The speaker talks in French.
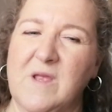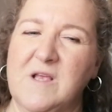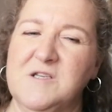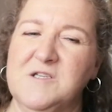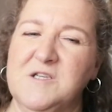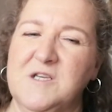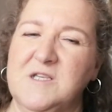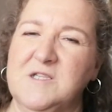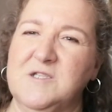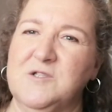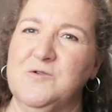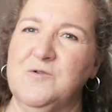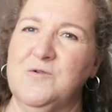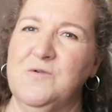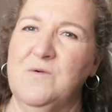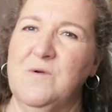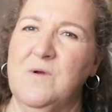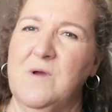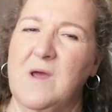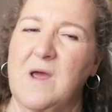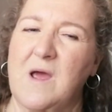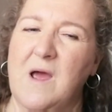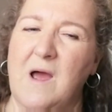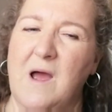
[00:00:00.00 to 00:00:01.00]
Jésus,
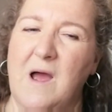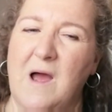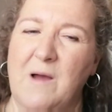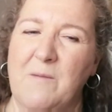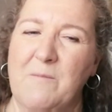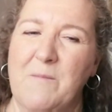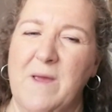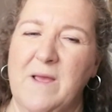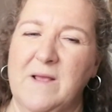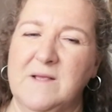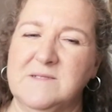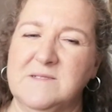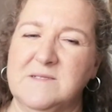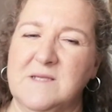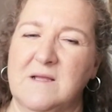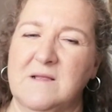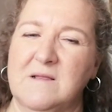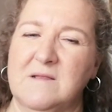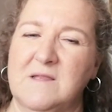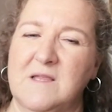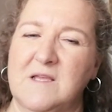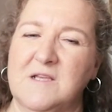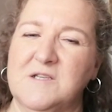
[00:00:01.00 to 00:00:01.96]
en baissant